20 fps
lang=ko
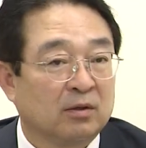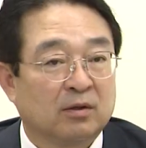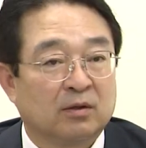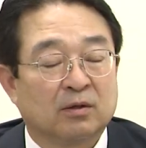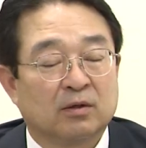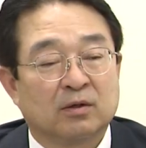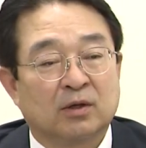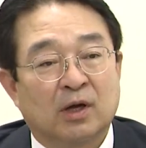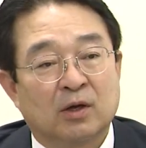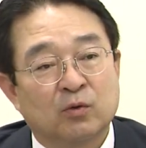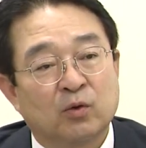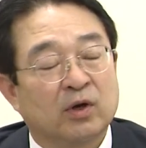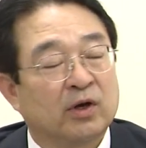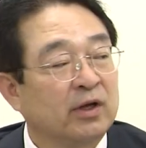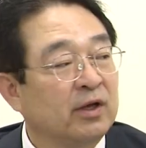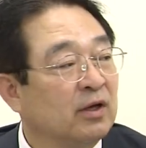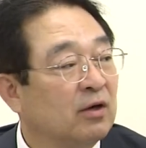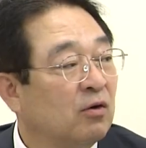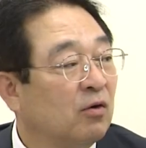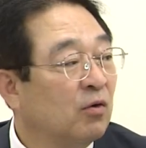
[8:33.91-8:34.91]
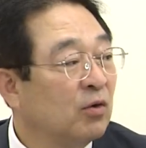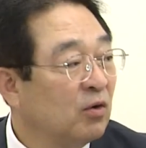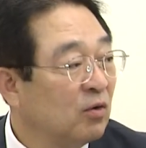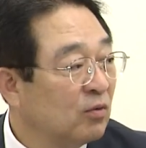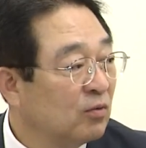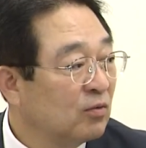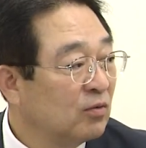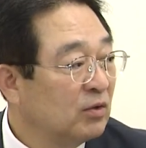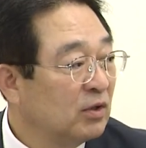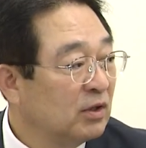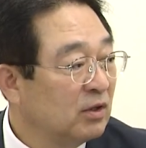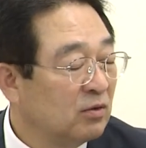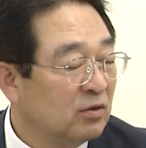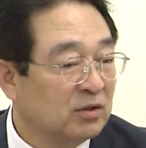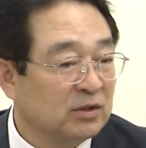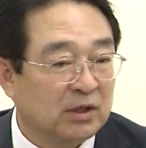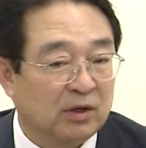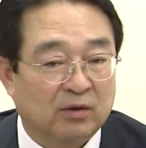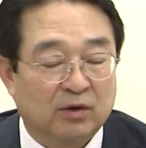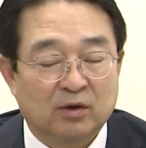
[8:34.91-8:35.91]
어, 학교에 가기가 어려운
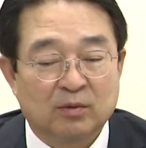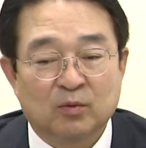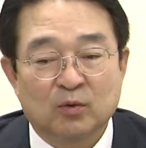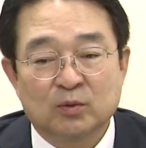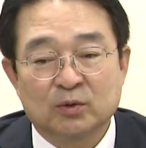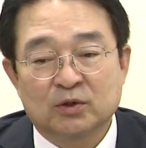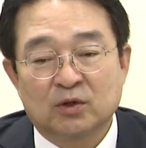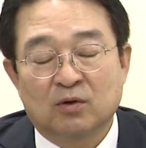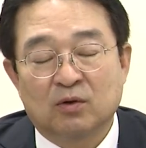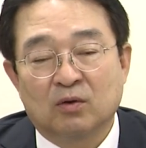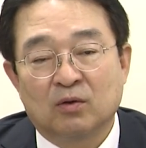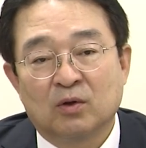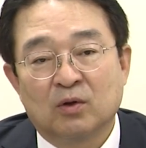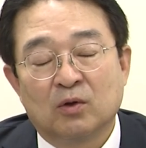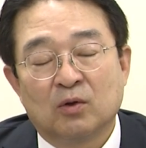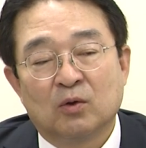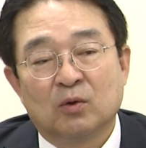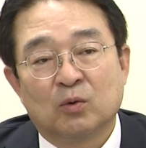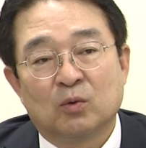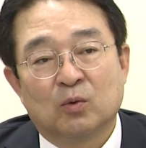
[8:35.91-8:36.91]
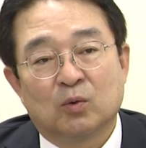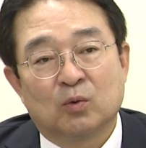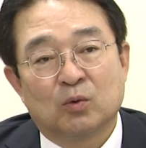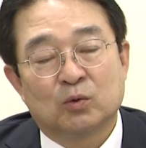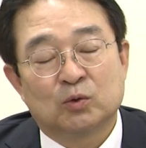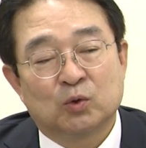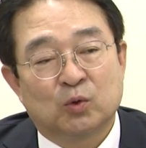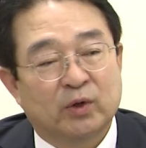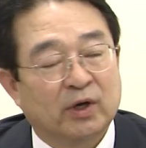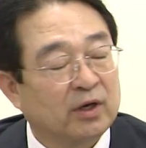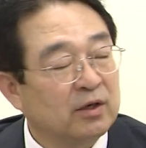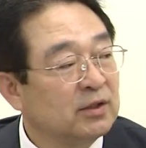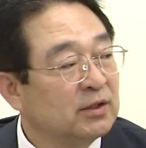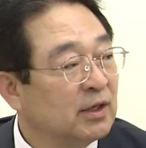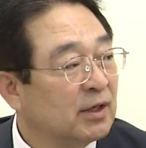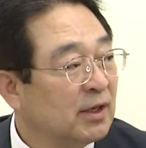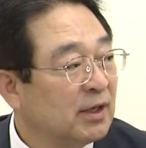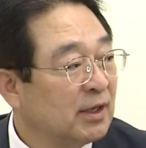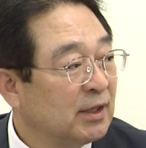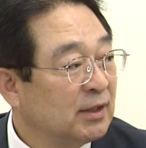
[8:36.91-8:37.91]
이런 상황을 보고서 요 조례안을
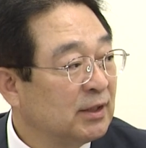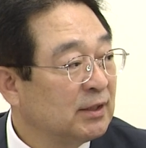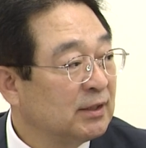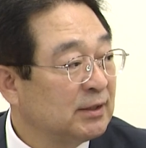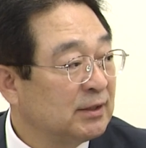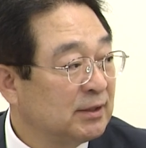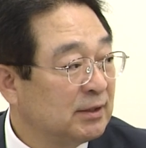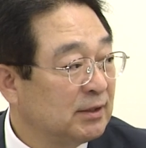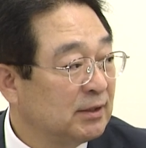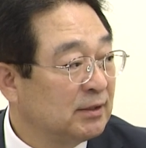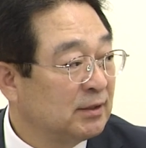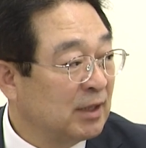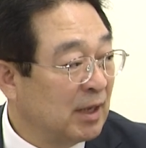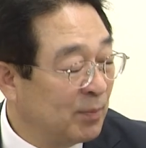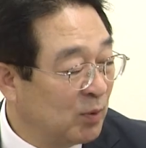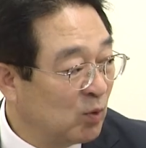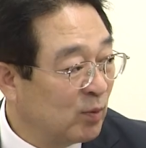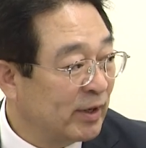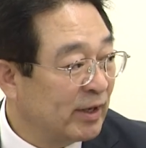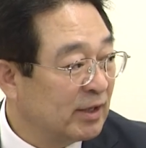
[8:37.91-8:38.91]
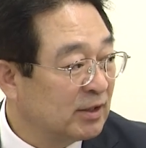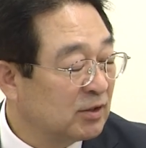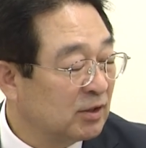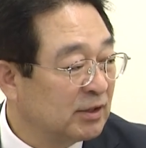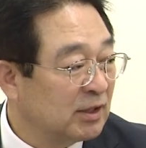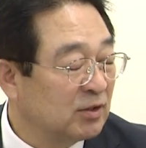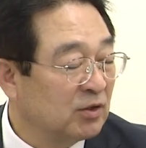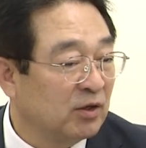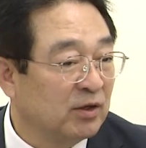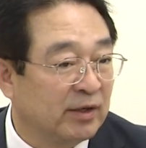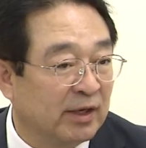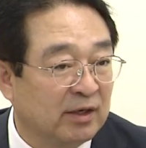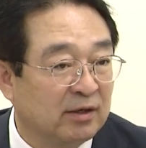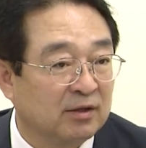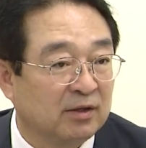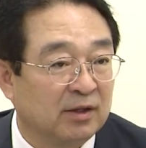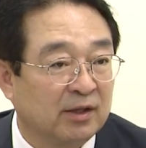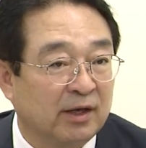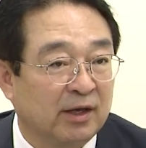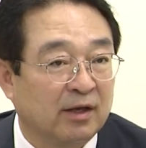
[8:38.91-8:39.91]
제가 대표 발의해서 제정이
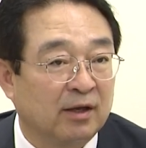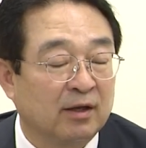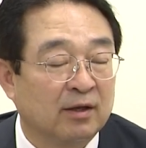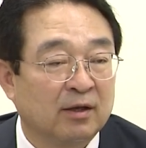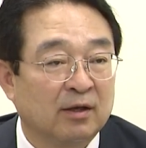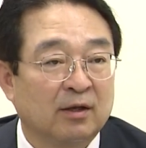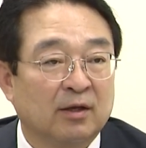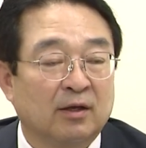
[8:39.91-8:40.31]
됐는데